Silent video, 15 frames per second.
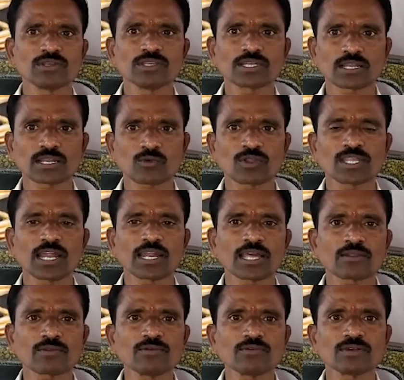ఇక్కడ
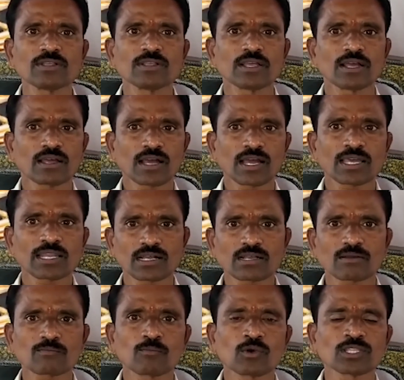కొనియాడారు ఆయన
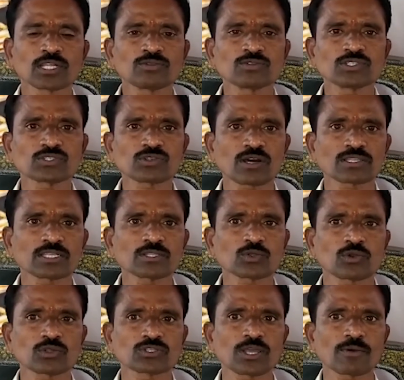మొదటి నుంచి
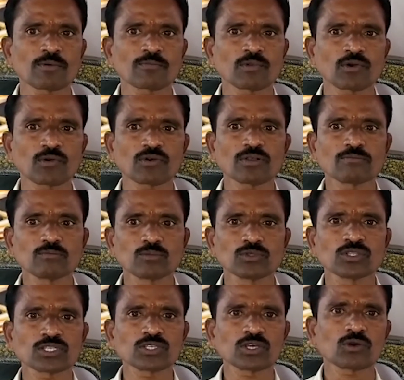స్వాతంత్రోద్యమంలో
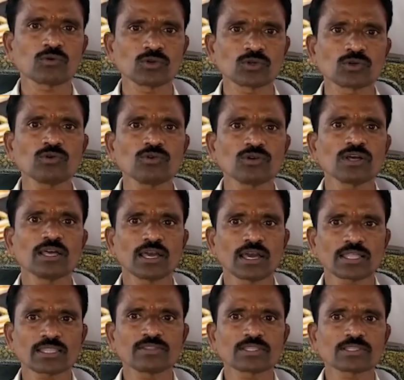ముందంజలో ఉంటూ
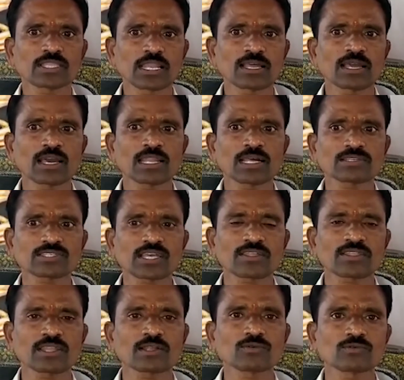అదే తెలంగాణ
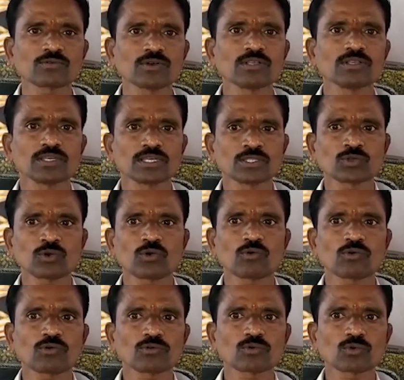సాధనకు ఎంతో
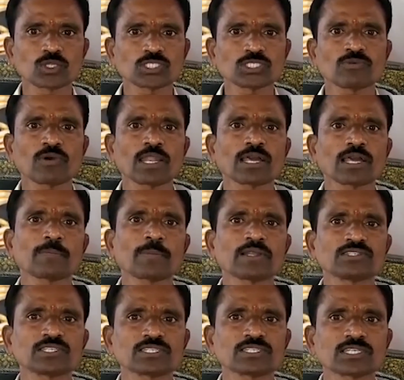కృషి ఫలంగా
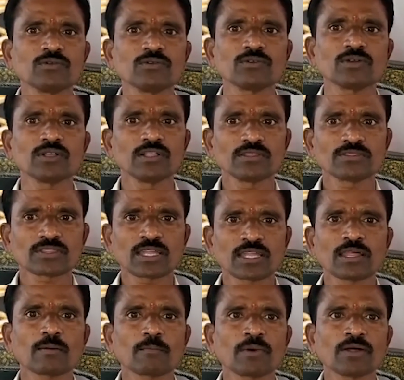పనిచేశాడు తన
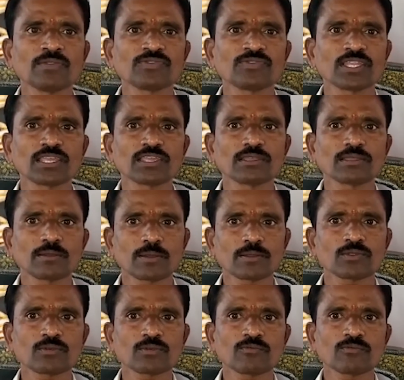మంత్రి
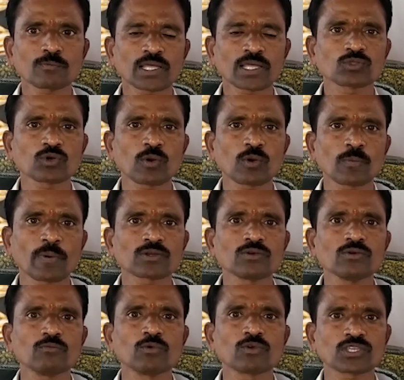పదవితో పాటు
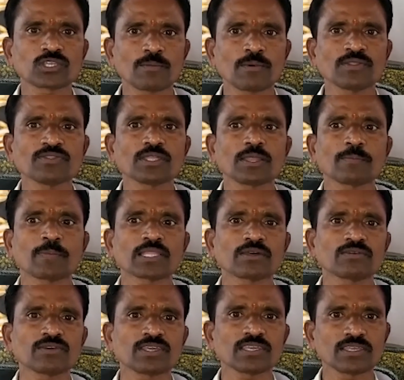ముఖ్యమంత్రి
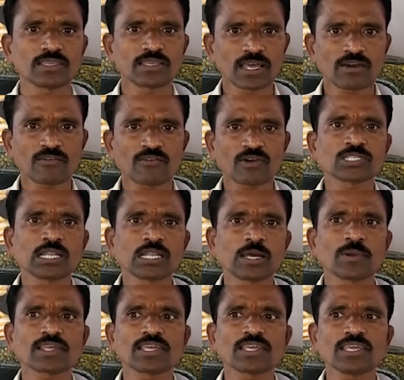పదవి
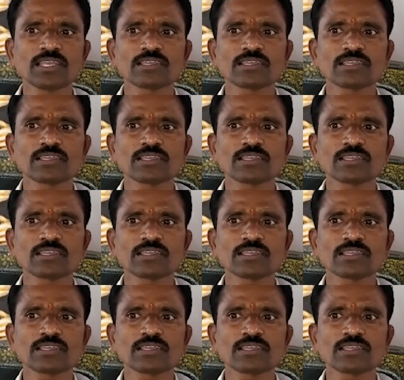వచ్చినప్పటికీ